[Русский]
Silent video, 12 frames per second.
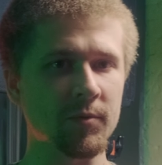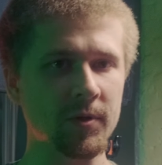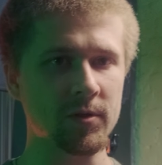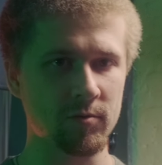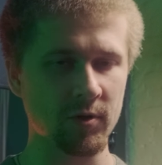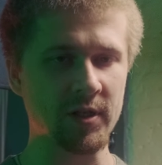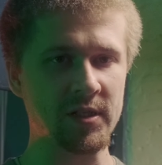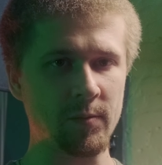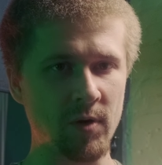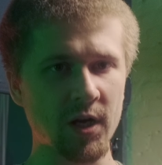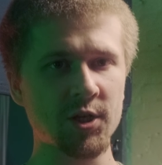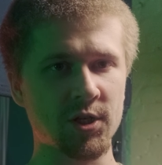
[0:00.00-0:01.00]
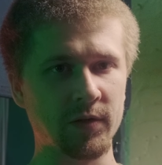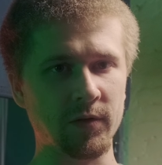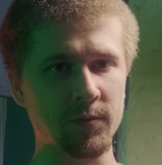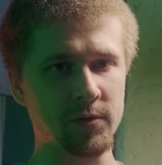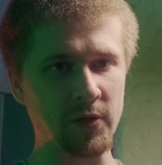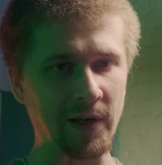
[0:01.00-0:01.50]
мы настолько
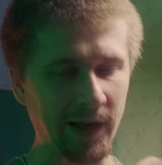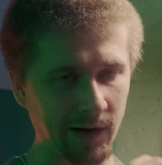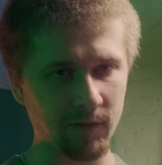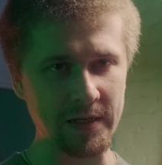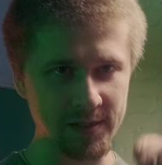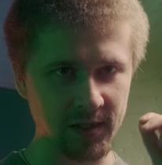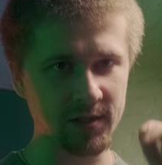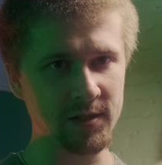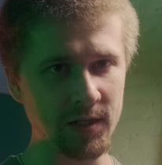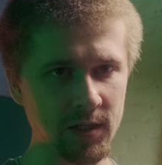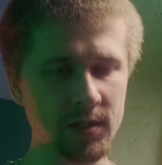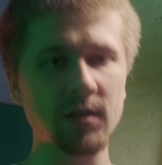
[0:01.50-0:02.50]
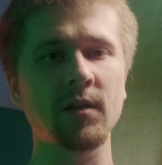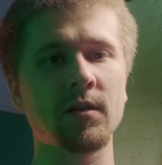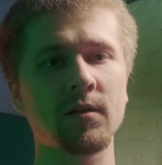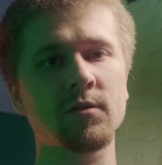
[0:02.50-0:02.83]
заморачиваемся для вас, для зрителей,